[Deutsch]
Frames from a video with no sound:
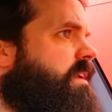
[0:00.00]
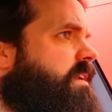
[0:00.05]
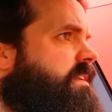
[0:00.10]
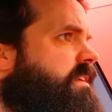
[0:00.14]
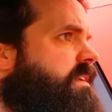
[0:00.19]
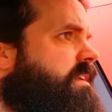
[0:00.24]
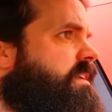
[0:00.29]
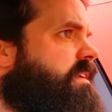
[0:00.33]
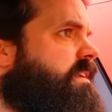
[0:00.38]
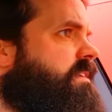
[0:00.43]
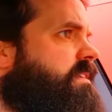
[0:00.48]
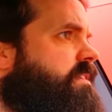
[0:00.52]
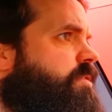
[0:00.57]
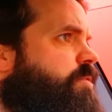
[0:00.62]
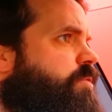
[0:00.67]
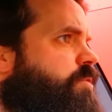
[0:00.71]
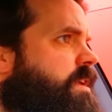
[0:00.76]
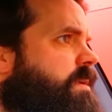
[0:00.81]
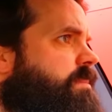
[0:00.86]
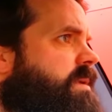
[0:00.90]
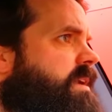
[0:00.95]
den
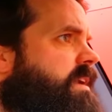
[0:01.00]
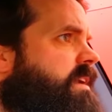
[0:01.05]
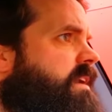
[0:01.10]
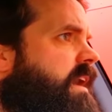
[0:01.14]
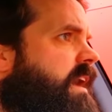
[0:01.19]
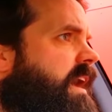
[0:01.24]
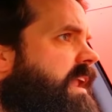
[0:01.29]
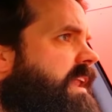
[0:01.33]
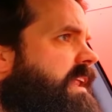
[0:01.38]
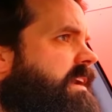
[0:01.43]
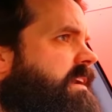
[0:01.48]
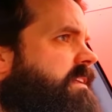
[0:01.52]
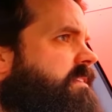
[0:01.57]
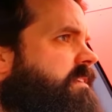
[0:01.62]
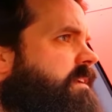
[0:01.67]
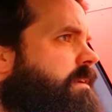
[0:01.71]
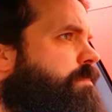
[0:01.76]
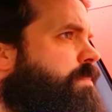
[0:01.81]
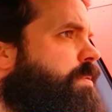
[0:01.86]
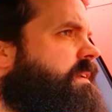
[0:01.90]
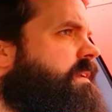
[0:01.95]
Creamy Garlic
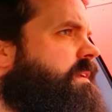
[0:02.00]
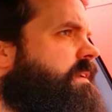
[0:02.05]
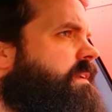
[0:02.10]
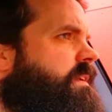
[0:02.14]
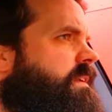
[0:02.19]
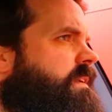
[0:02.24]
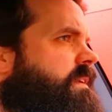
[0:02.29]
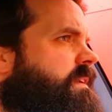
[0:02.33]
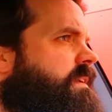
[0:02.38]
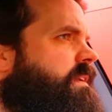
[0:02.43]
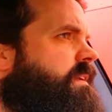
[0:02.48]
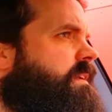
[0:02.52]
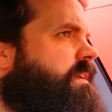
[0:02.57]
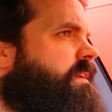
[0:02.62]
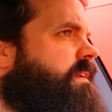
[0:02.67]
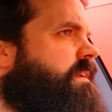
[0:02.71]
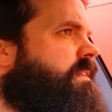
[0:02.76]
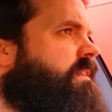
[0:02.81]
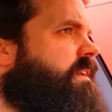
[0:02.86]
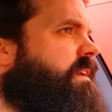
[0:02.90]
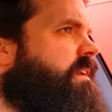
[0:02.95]
Dip. Garlic
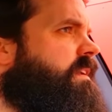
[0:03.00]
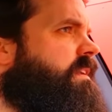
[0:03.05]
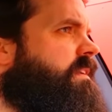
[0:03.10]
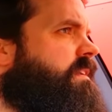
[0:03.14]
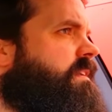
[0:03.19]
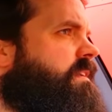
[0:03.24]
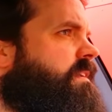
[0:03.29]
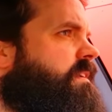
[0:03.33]
Dip, Den ja.